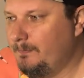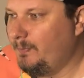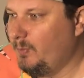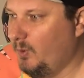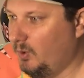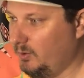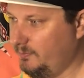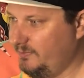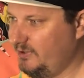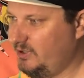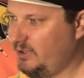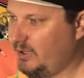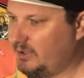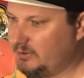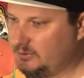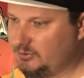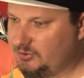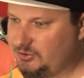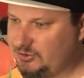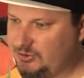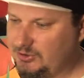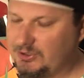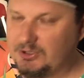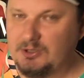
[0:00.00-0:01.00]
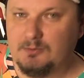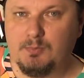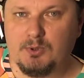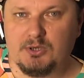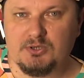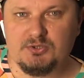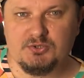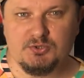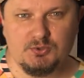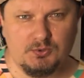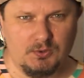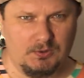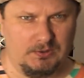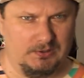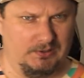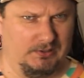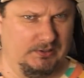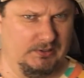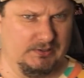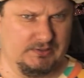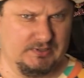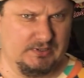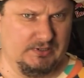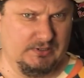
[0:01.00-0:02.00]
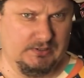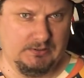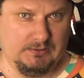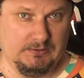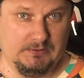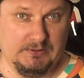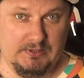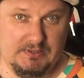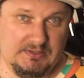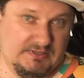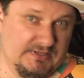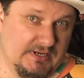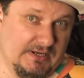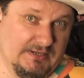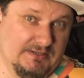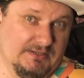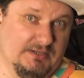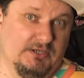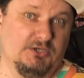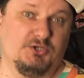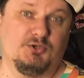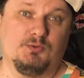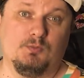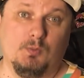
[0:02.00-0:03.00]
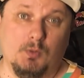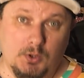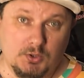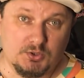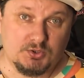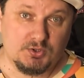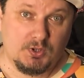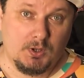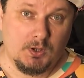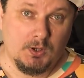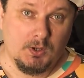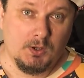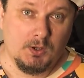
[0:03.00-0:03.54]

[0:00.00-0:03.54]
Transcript: Но ну, а Михалыч человек простой, если нельзя, значит можно.